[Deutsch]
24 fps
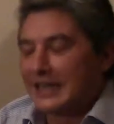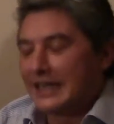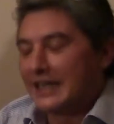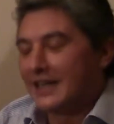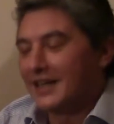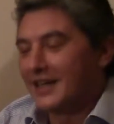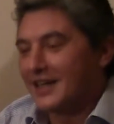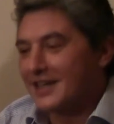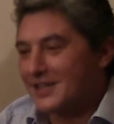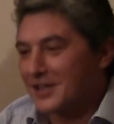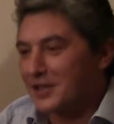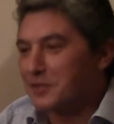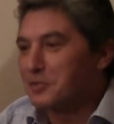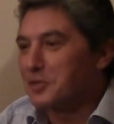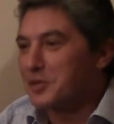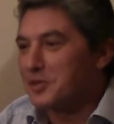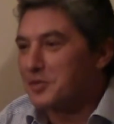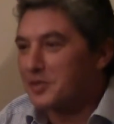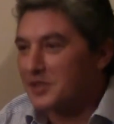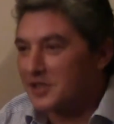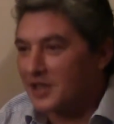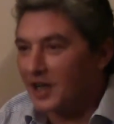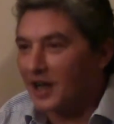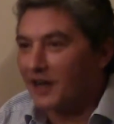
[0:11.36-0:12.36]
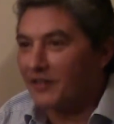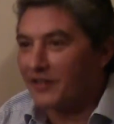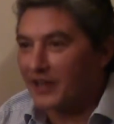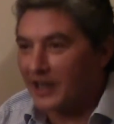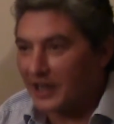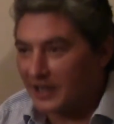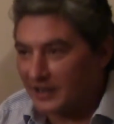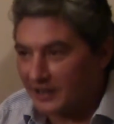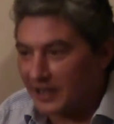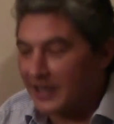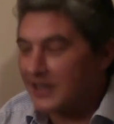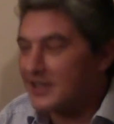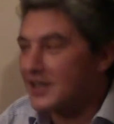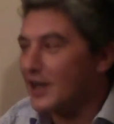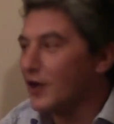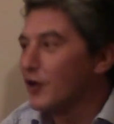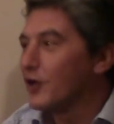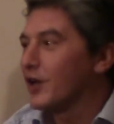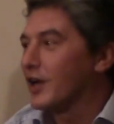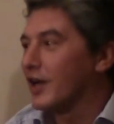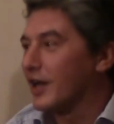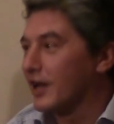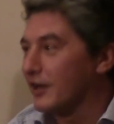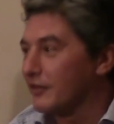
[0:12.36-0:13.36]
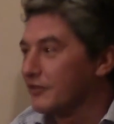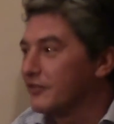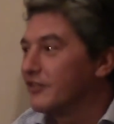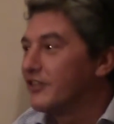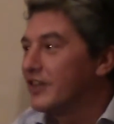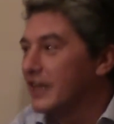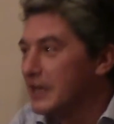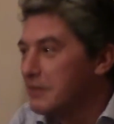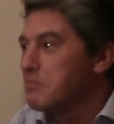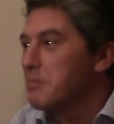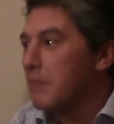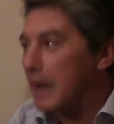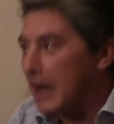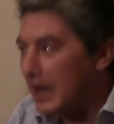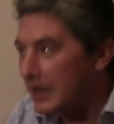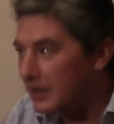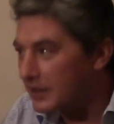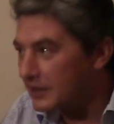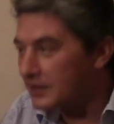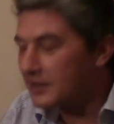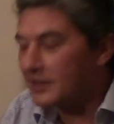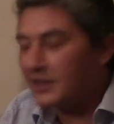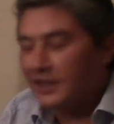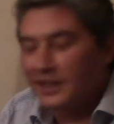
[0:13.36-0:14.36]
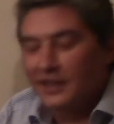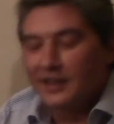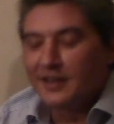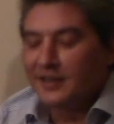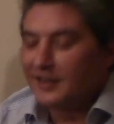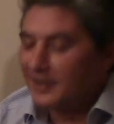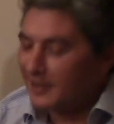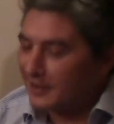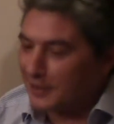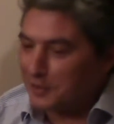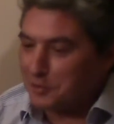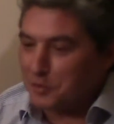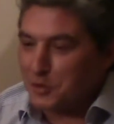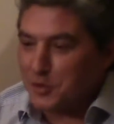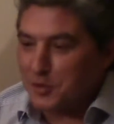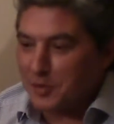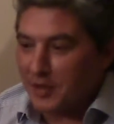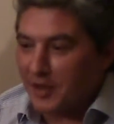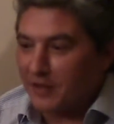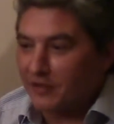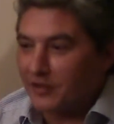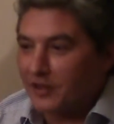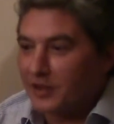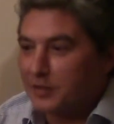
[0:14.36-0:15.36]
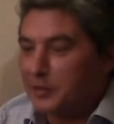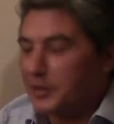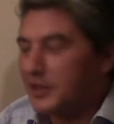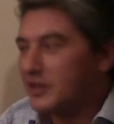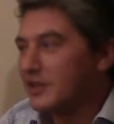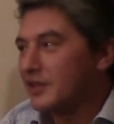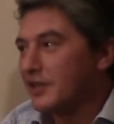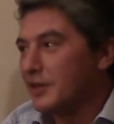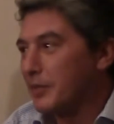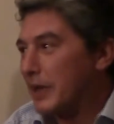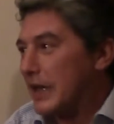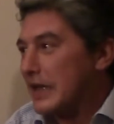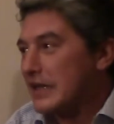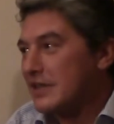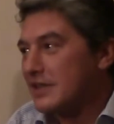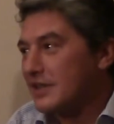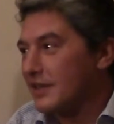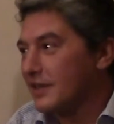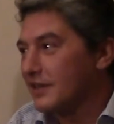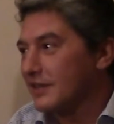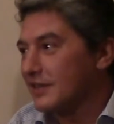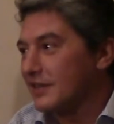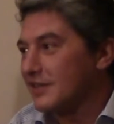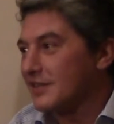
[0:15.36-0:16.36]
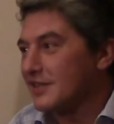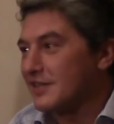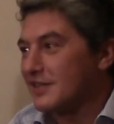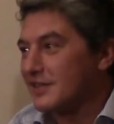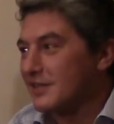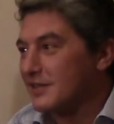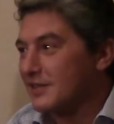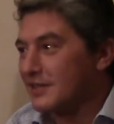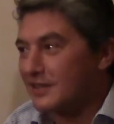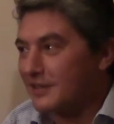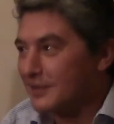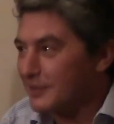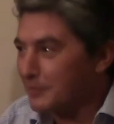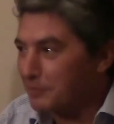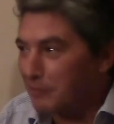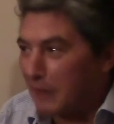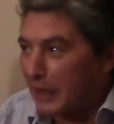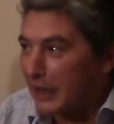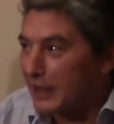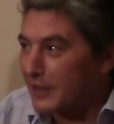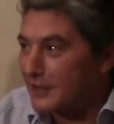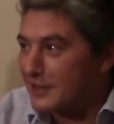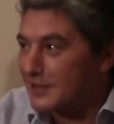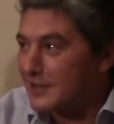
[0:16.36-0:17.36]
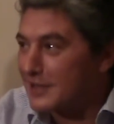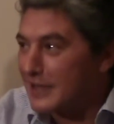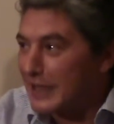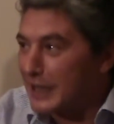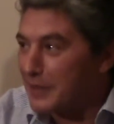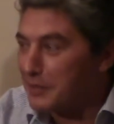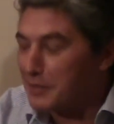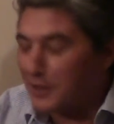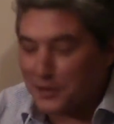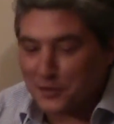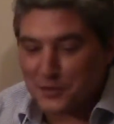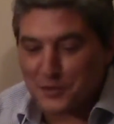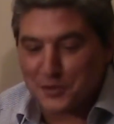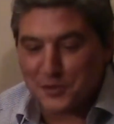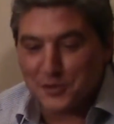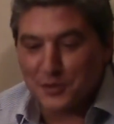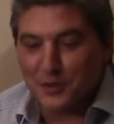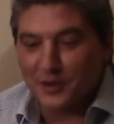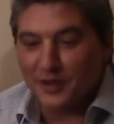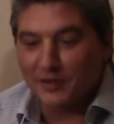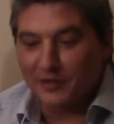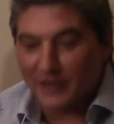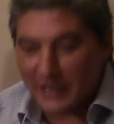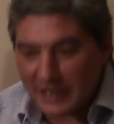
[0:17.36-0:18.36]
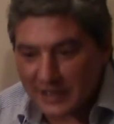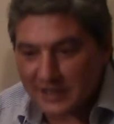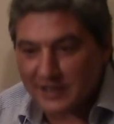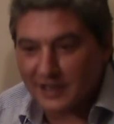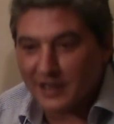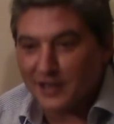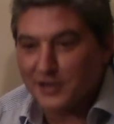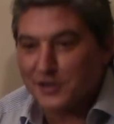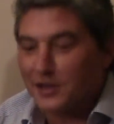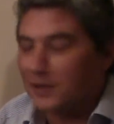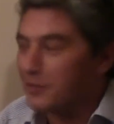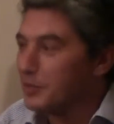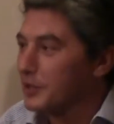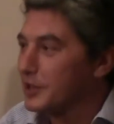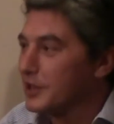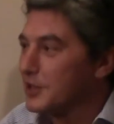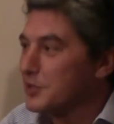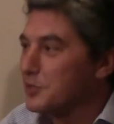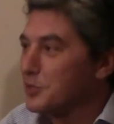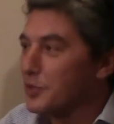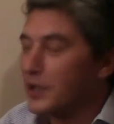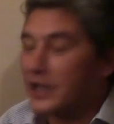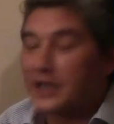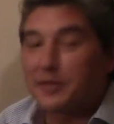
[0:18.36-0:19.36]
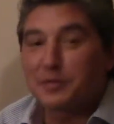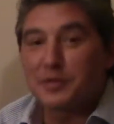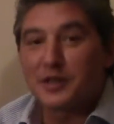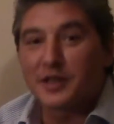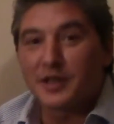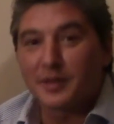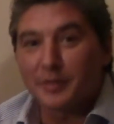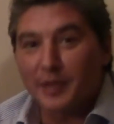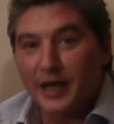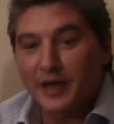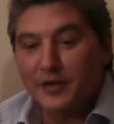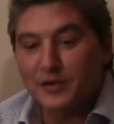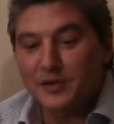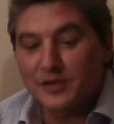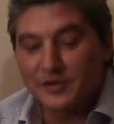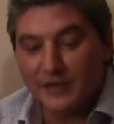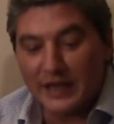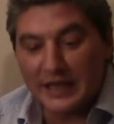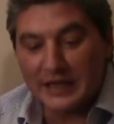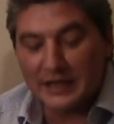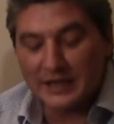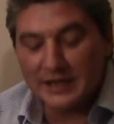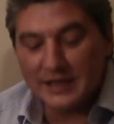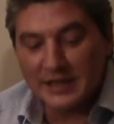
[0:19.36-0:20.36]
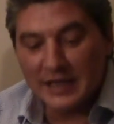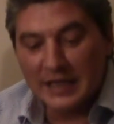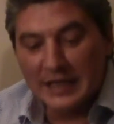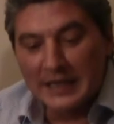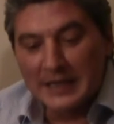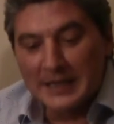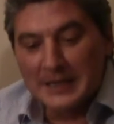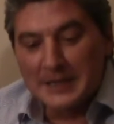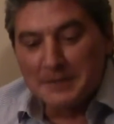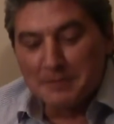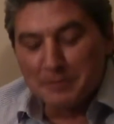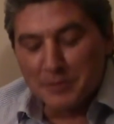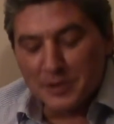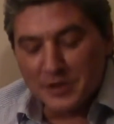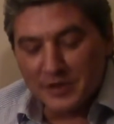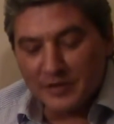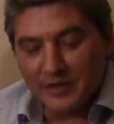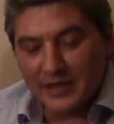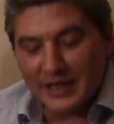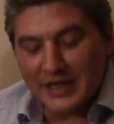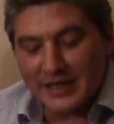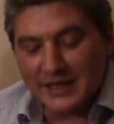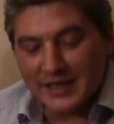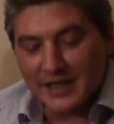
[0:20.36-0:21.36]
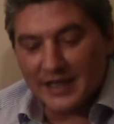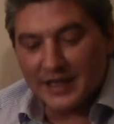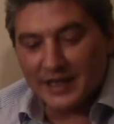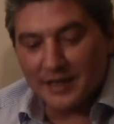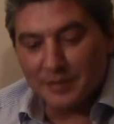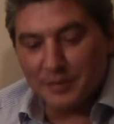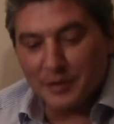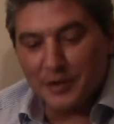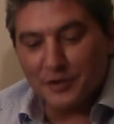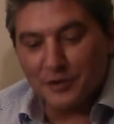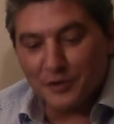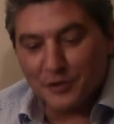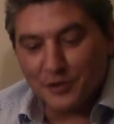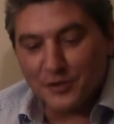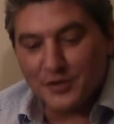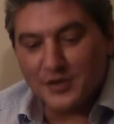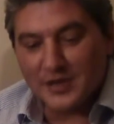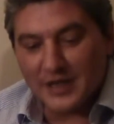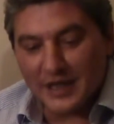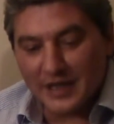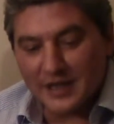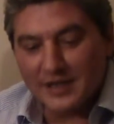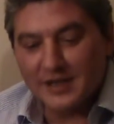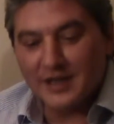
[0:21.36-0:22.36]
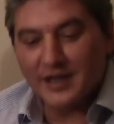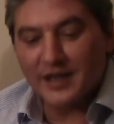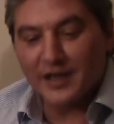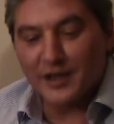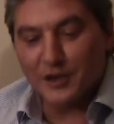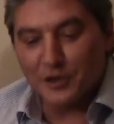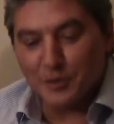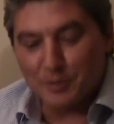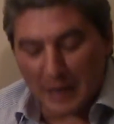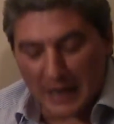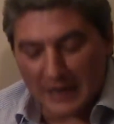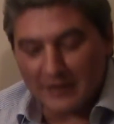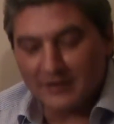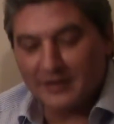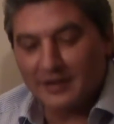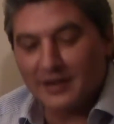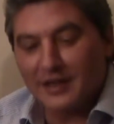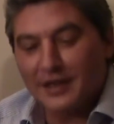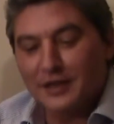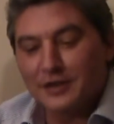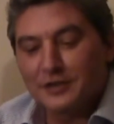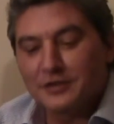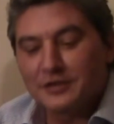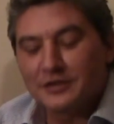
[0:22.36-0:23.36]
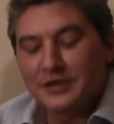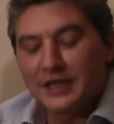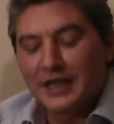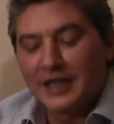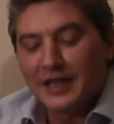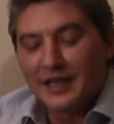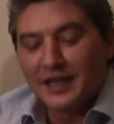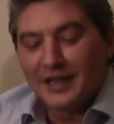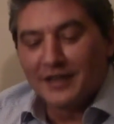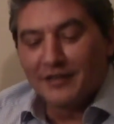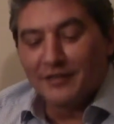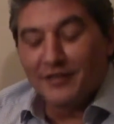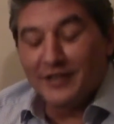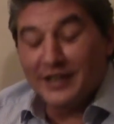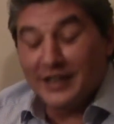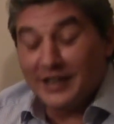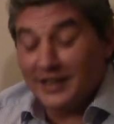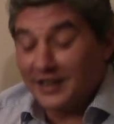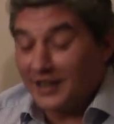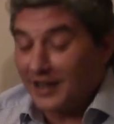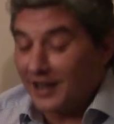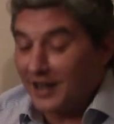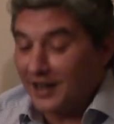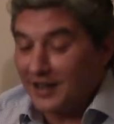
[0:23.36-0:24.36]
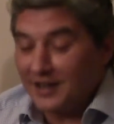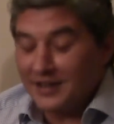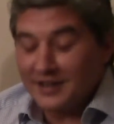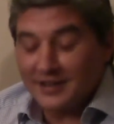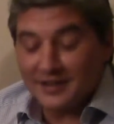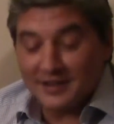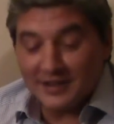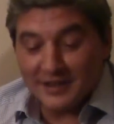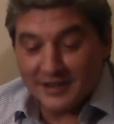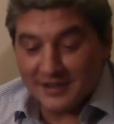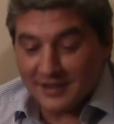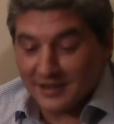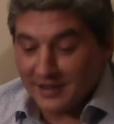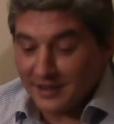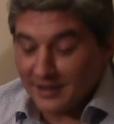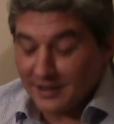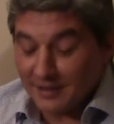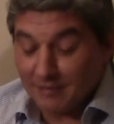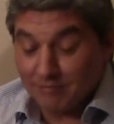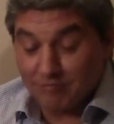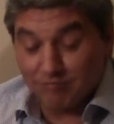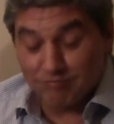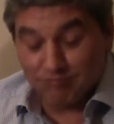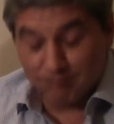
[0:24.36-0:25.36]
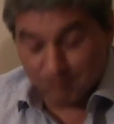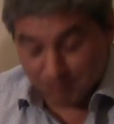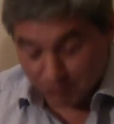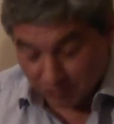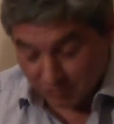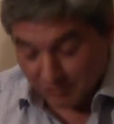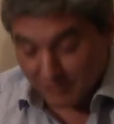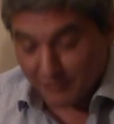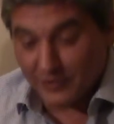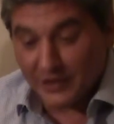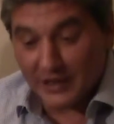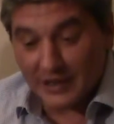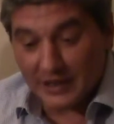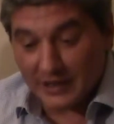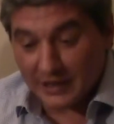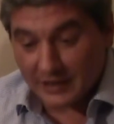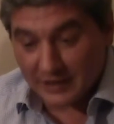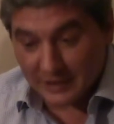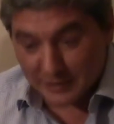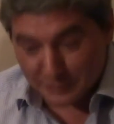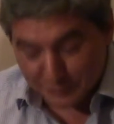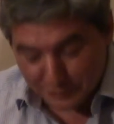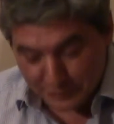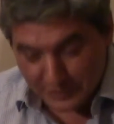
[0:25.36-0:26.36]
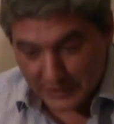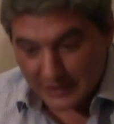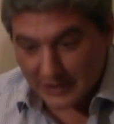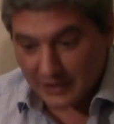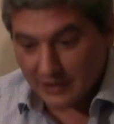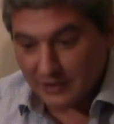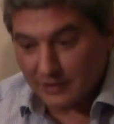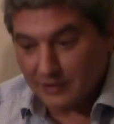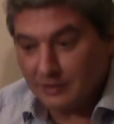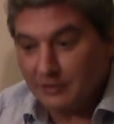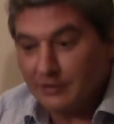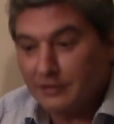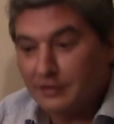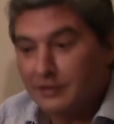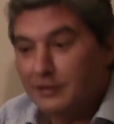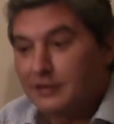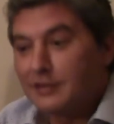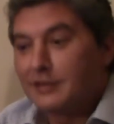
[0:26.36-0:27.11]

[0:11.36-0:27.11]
Ja, also ich muss mal sagen, wenn Andreas Eugen einen Film macht, dann muss man einfach mit dabei sein. Das ist mein ganzes Leben lang schon so gewesen, also auch bei diesem Projekt mit dabei. Und zweitens muss ich wirklich sagen, ich bin schon sehr, sehr gespannt drauf, wie alle diese wirklich vielen